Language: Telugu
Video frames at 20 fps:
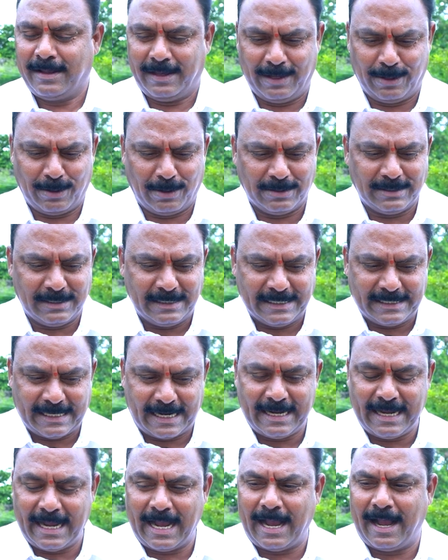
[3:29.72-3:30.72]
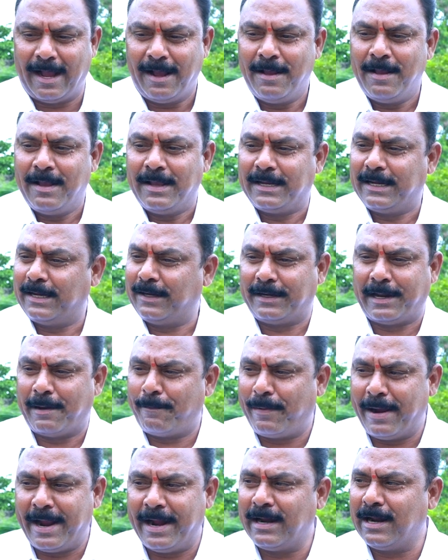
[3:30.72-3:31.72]
ఈరోజు నిజంగా ఈ
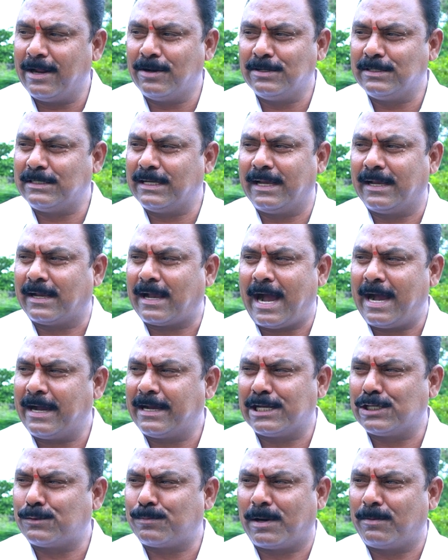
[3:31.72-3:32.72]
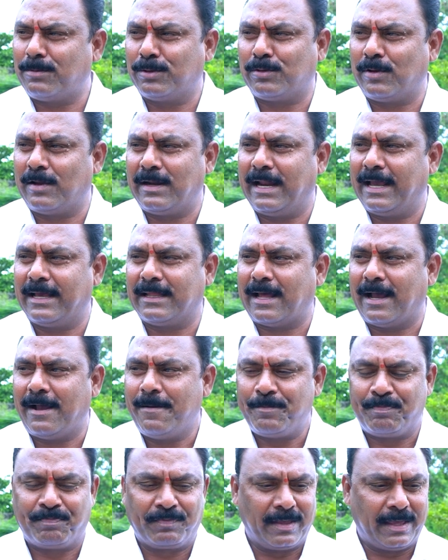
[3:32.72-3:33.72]
డెబ్బై ఏళ్ళ నుంచి కాంగ్రెస్ ప్రభుత్వం లేదా
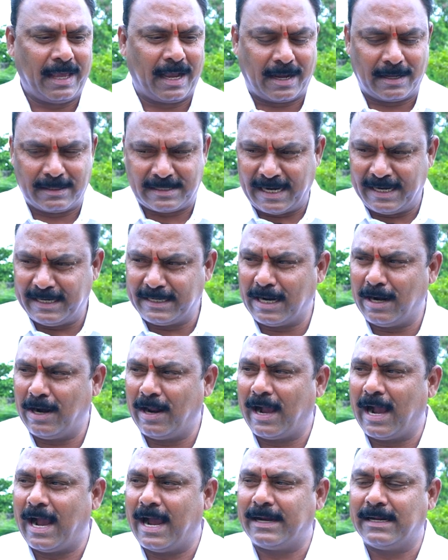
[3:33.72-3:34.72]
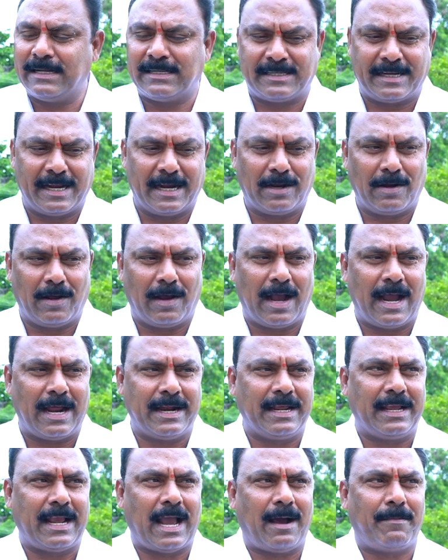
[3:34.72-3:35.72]
సెంట్రల్లో కానీ స్టేట్లో
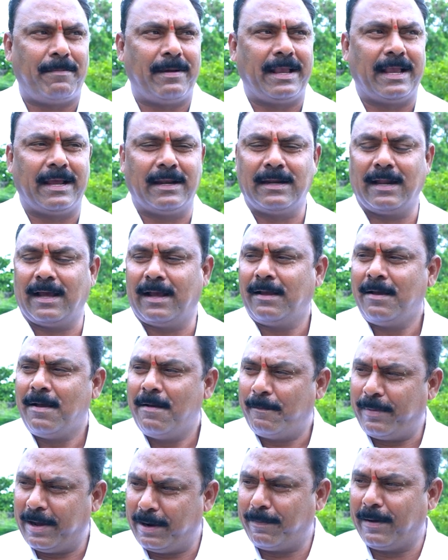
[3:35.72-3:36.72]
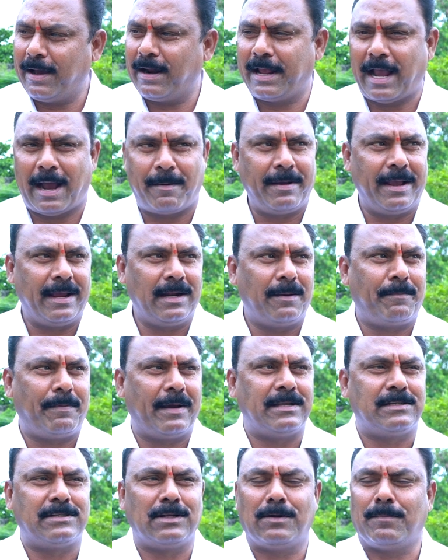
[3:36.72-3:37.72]
కానీ యాభై ఏళ్ళ పరిపాలన యాభై ఏళ్ళ
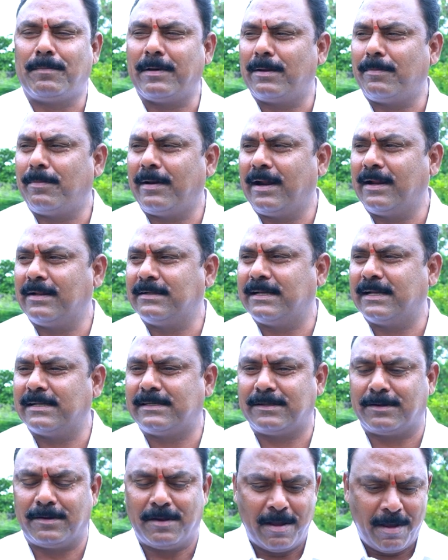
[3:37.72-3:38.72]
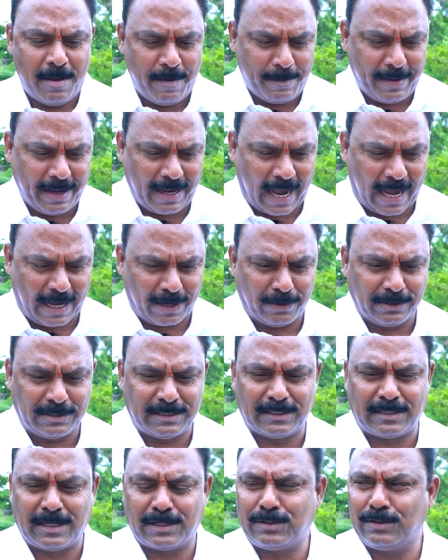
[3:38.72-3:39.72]
పైచలకు పరిపాలన చేశారు మీకు ఆ రోజు
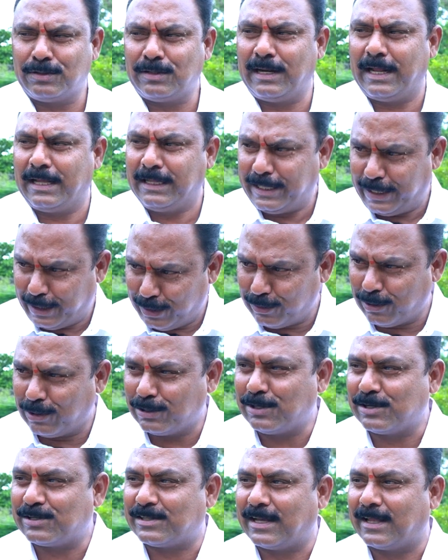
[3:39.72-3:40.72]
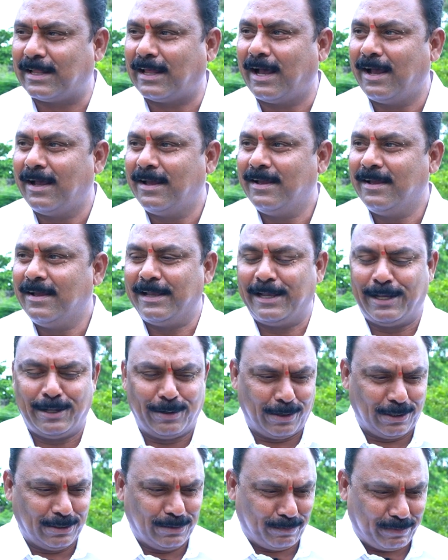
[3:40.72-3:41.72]
చిత్తశుద్ధి లేని ఈ రోజు వస్తుందా
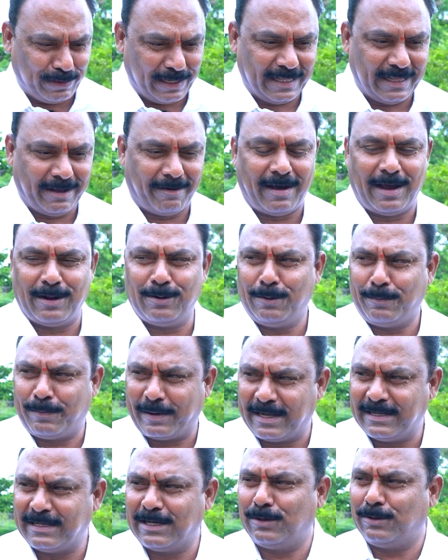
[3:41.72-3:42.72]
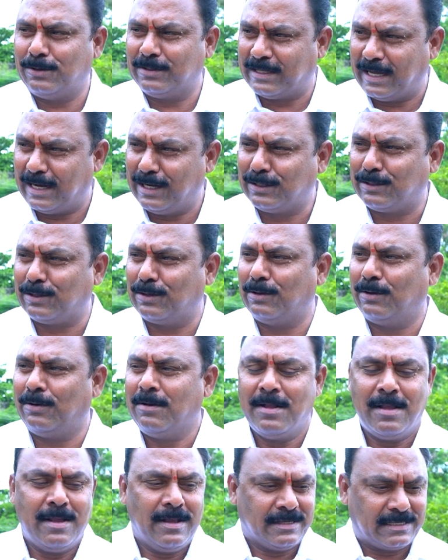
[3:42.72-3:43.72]
ఈరోజు బీదవాళ్ళు ప్రజలు దళితులు
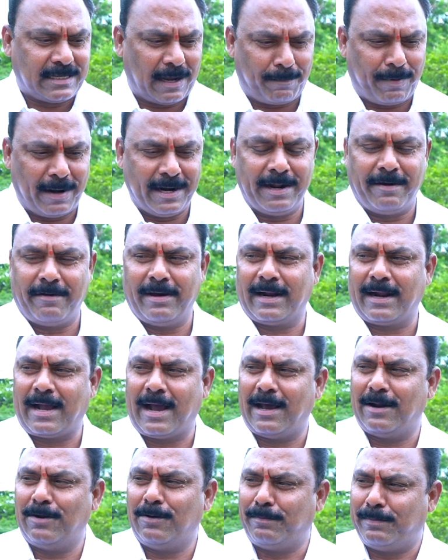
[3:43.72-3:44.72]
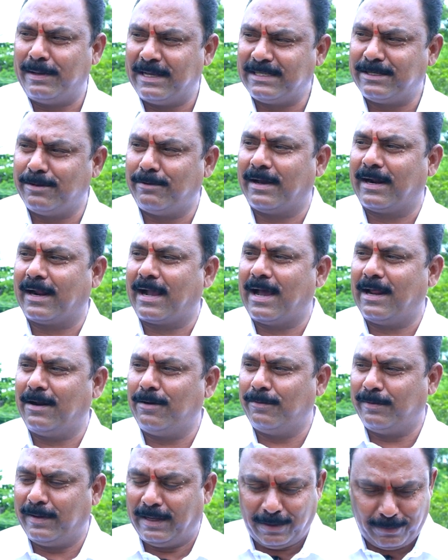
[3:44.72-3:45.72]
సబ్బండ వర్గాలు బీసీ
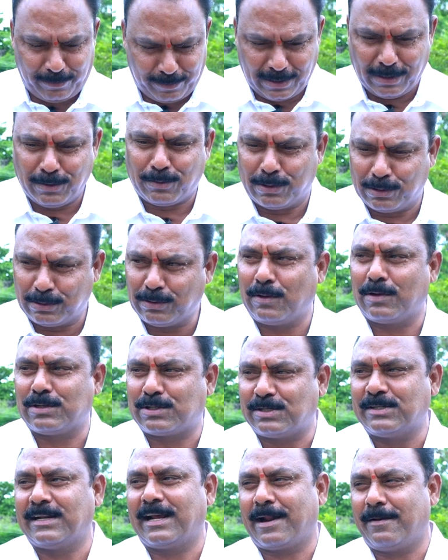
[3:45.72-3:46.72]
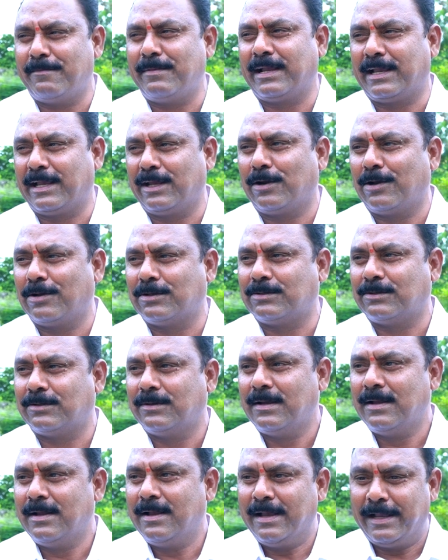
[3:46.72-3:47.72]
వర్గాలు వీళ్ళు వీళ్ళు గుర్తుకొస్తున్నారా మీకు ఈరోజు
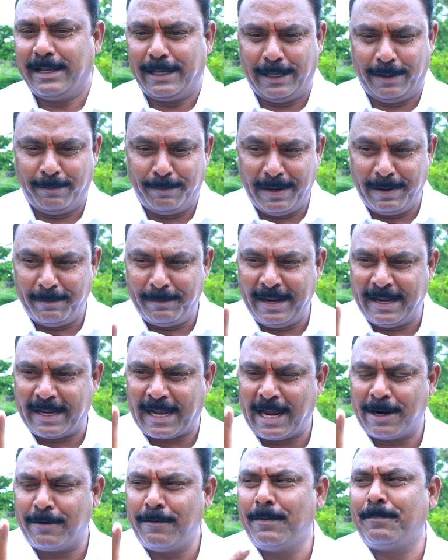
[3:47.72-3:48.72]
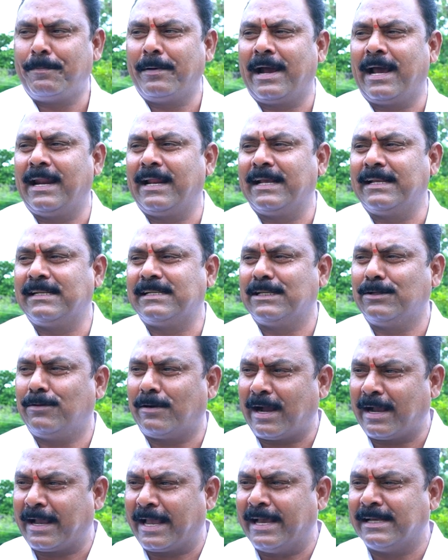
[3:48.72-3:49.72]
ఈ మీ మీ కనువిప్పు కలిగించింది
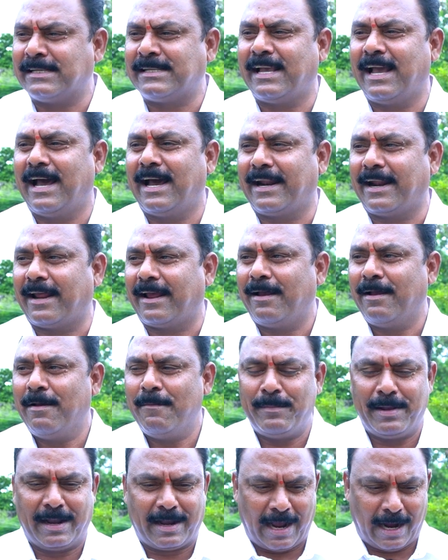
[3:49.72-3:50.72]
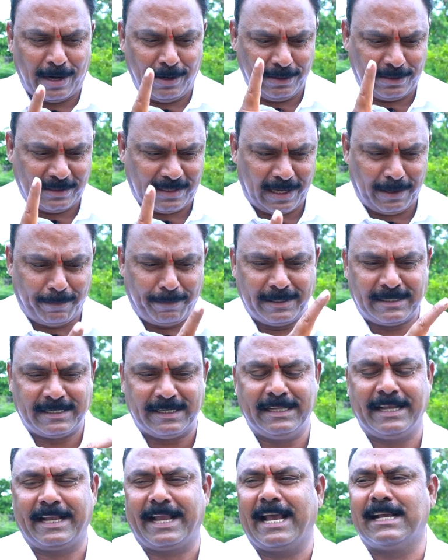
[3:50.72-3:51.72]
ఒక కేసీఆరే మీ కళ్ళు
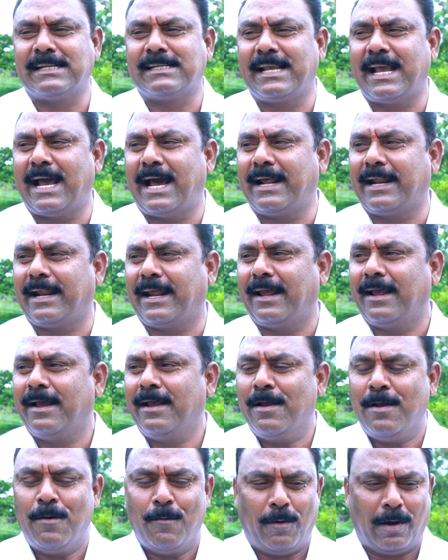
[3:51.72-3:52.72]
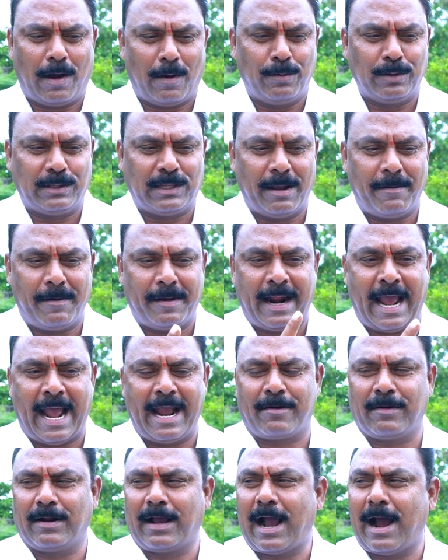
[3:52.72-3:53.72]
తెరిపించింది కేసీఆరే ఒక ఉద్యమ
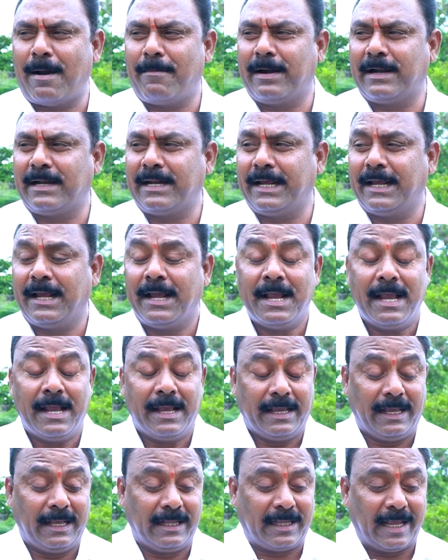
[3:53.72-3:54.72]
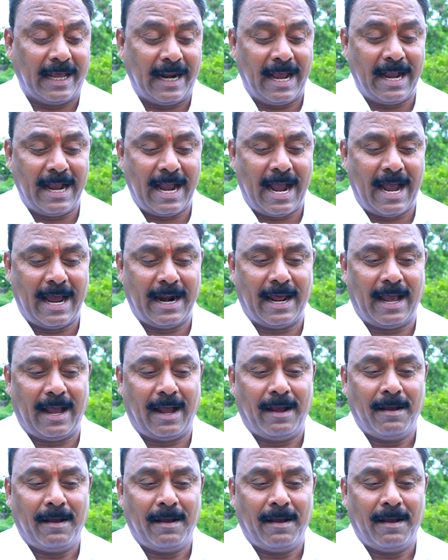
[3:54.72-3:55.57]
నాయకుడు కాబట్టి ఈ తెలంగాణ